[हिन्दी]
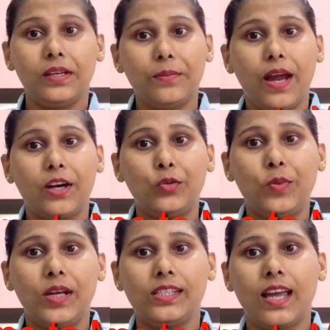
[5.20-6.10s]
वेलकम बैक
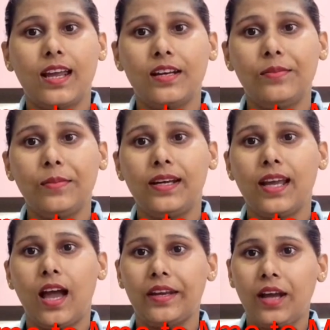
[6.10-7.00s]
टू माय चैनल मैं
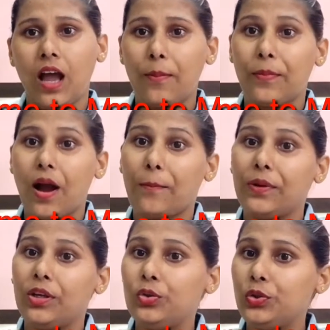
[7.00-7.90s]
निहारिका आपका
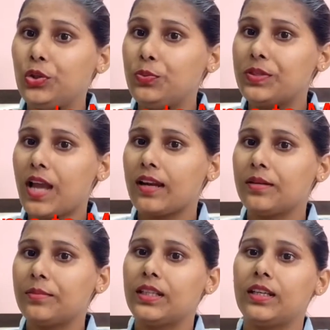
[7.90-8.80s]
अपने यूट्यूब
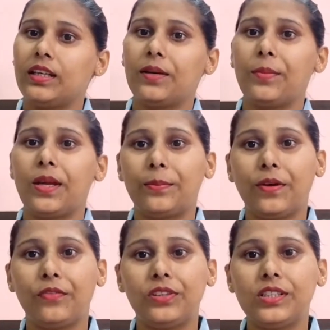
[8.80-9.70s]
चैनल मदर केयर में एक
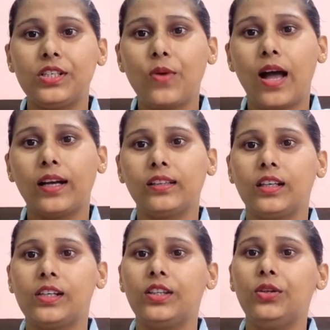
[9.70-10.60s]
बार फिर से
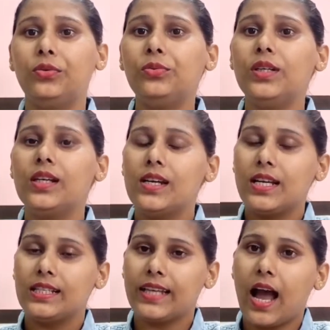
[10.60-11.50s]
स्वागत करती हूँ
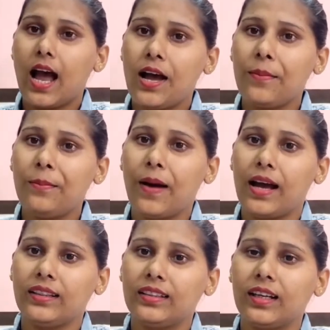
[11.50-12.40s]
जहाँ हम
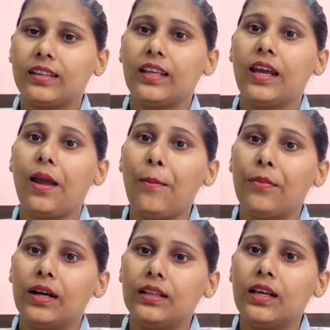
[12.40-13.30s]
बात करते हैं
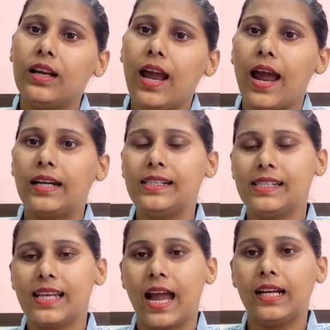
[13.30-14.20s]
मदर एंड
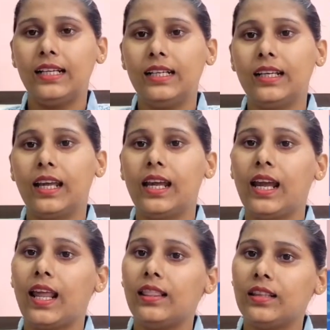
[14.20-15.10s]
चाइल्ड के
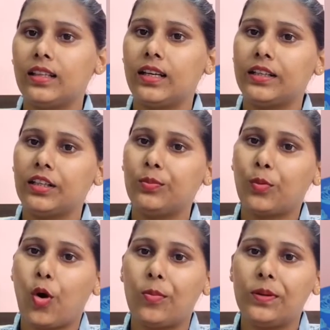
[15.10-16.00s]
हेल्थ रिलेटेड
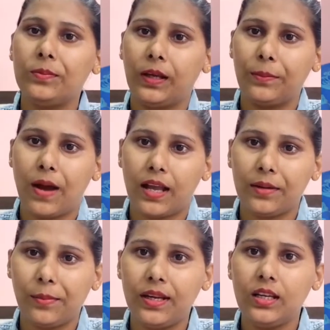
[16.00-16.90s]
प्रॉब्लम के
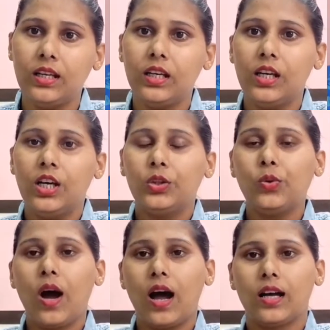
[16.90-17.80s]
बारे में
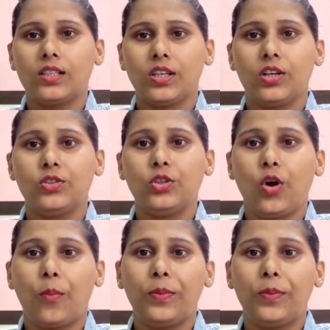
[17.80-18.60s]
तो आज का जो